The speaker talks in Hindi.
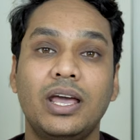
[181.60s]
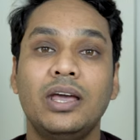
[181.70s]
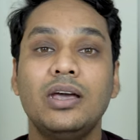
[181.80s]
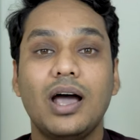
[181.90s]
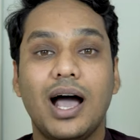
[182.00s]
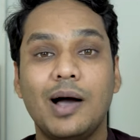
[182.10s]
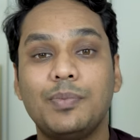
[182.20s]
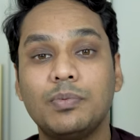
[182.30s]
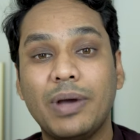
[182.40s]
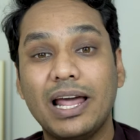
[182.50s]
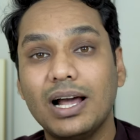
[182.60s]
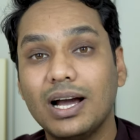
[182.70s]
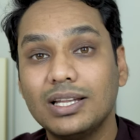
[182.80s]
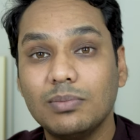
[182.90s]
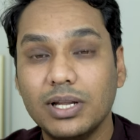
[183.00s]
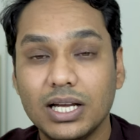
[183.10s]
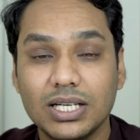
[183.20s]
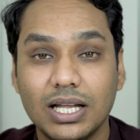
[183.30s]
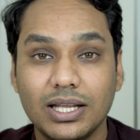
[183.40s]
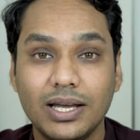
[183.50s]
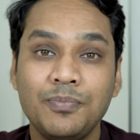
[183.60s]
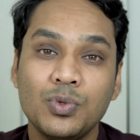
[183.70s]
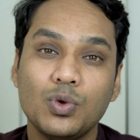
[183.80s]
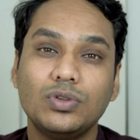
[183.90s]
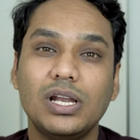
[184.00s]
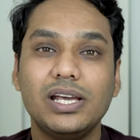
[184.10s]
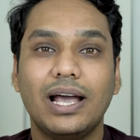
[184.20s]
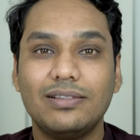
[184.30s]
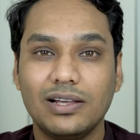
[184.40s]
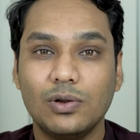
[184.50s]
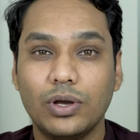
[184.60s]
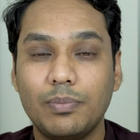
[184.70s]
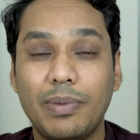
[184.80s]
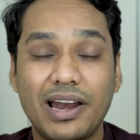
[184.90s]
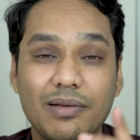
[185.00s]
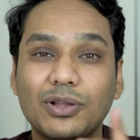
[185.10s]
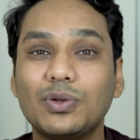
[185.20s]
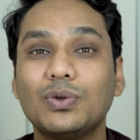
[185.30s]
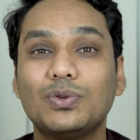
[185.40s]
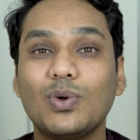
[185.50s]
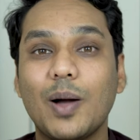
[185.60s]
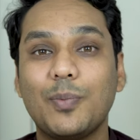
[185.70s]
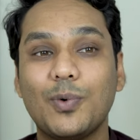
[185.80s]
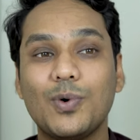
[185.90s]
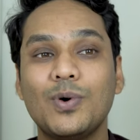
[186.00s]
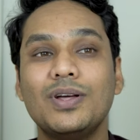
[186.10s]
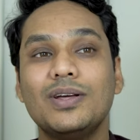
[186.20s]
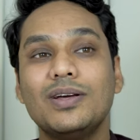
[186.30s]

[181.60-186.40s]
हैं आप पहला कदम लेना चाहते हैं तो उसके लिए क्या स्किल होगी पहली बात तो दोस्तों आपको